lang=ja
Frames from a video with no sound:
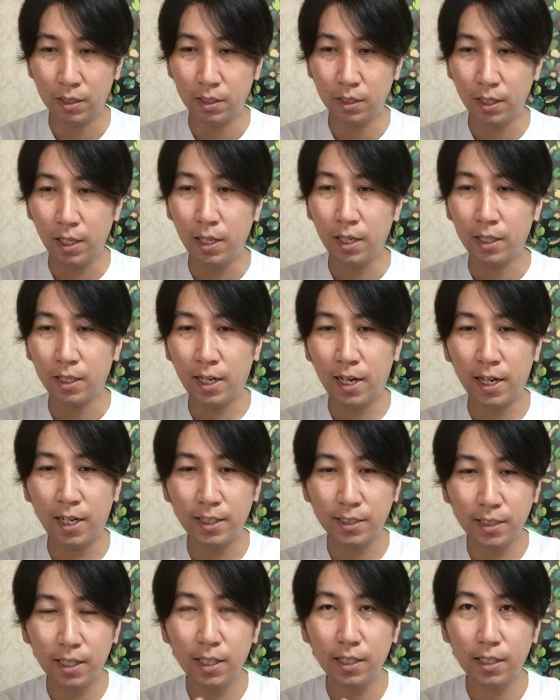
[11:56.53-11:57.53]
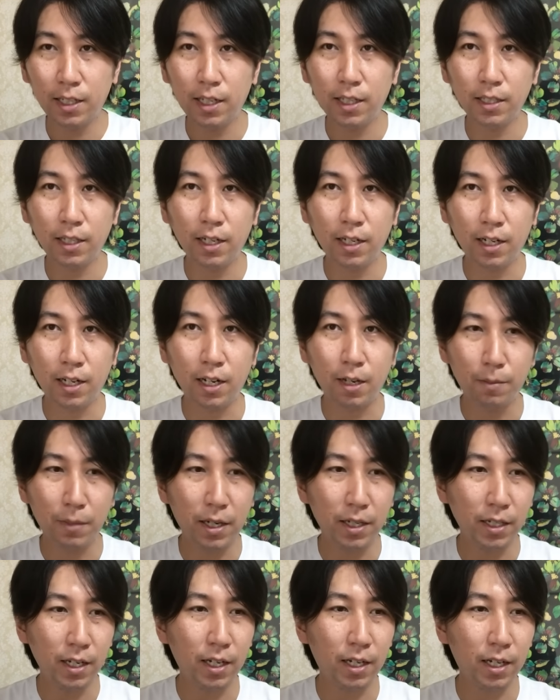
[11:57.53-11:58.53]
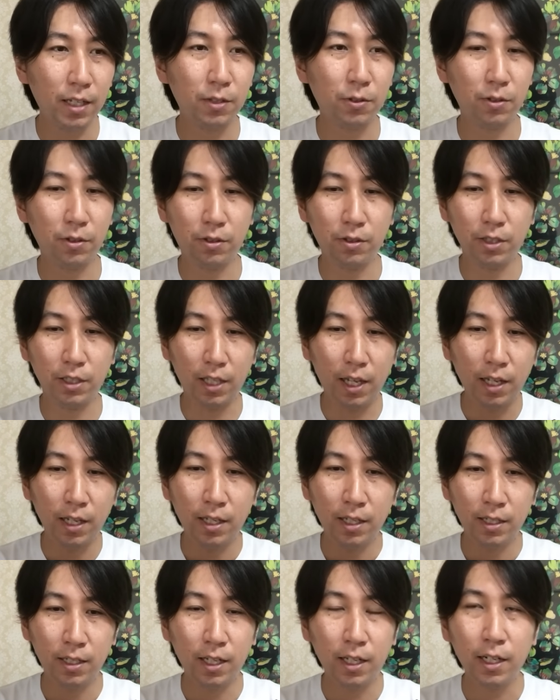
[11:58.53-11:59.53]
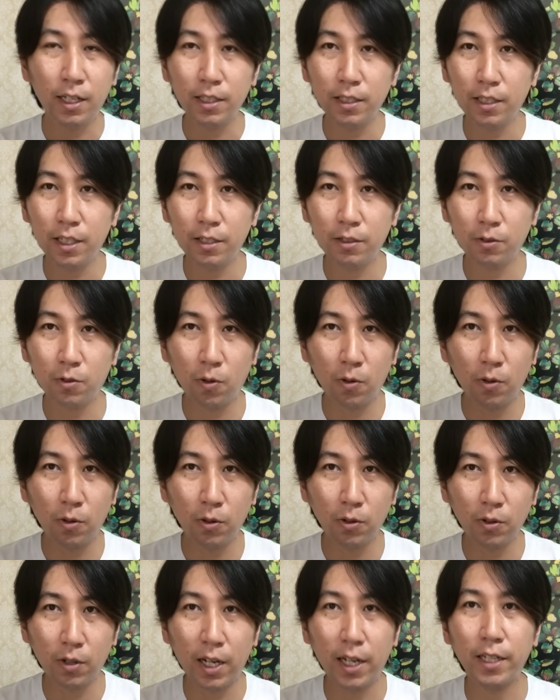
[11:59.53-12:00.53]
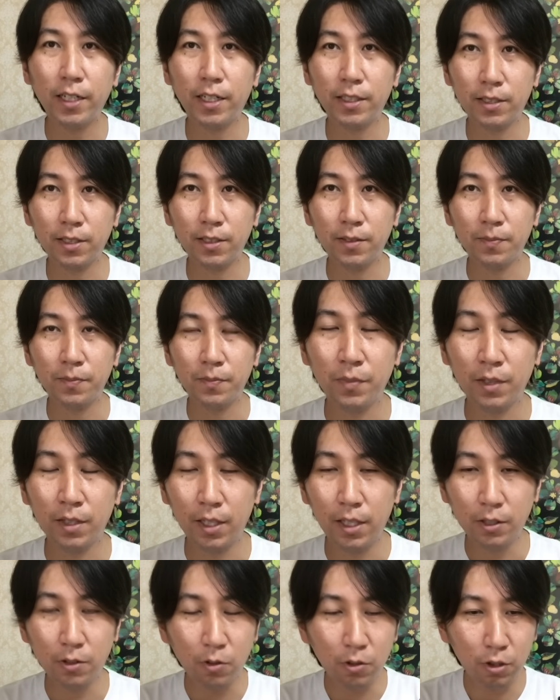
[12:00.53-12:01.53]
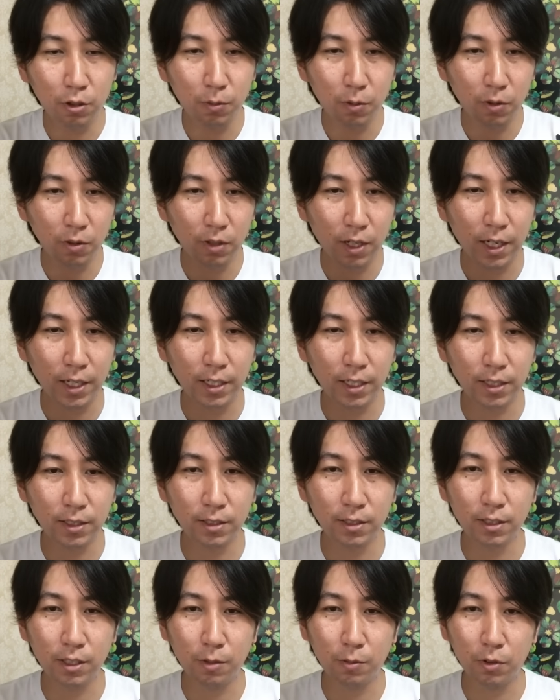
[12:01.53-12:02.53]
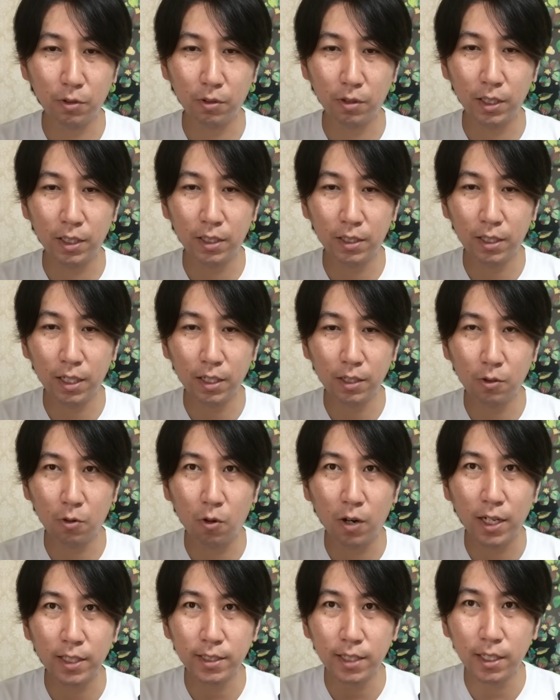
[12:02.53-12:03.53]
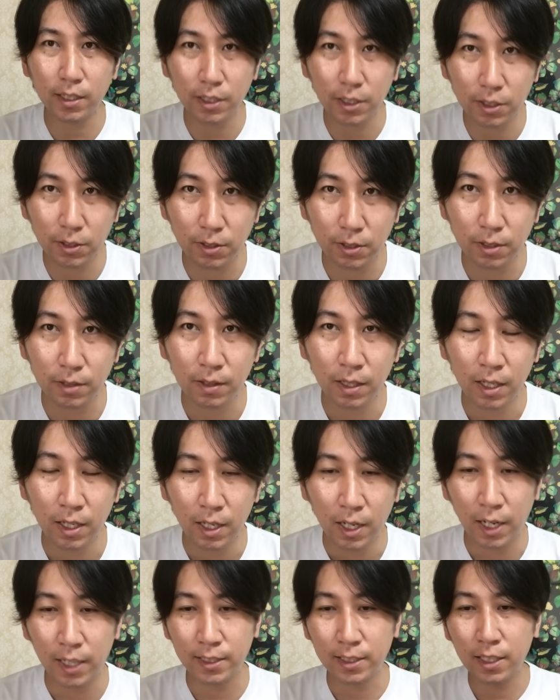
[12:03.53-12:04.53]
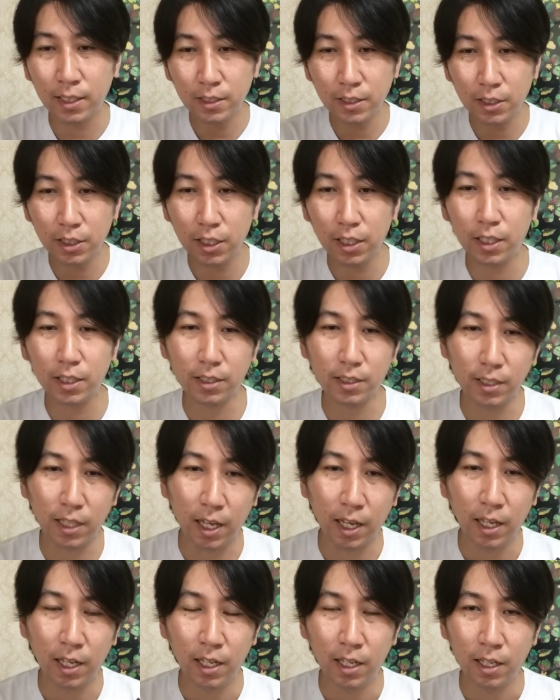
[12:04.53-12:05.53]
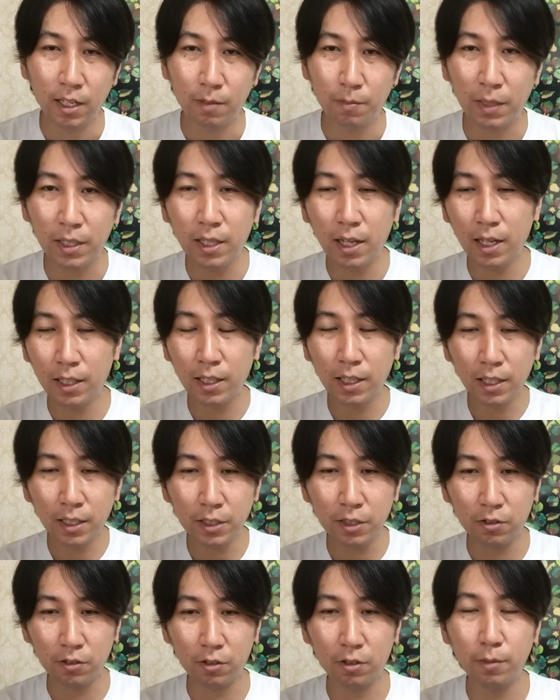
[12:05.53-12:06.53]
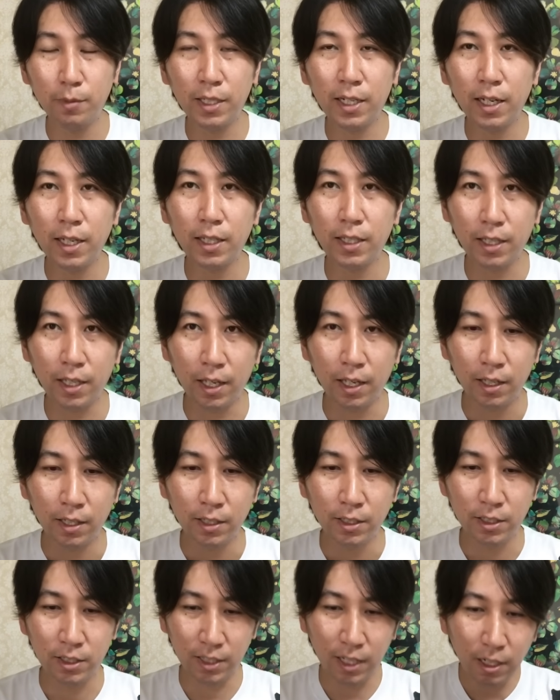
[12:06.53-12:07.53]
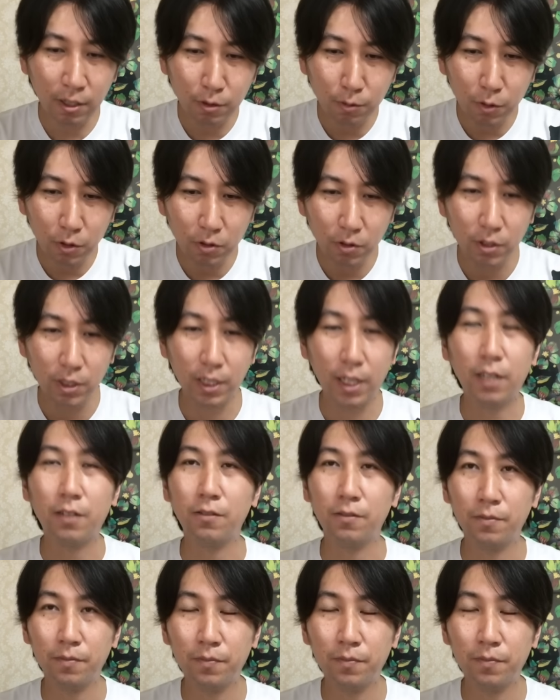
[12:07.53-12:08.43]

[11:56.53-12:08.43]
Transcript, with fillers: ね「かさたなはまやら」というふうにね並んでいる心の配列、ね、欲望の配列ってものを一旦ご破算にする破産してですねまた新しく組み替えて違うものになる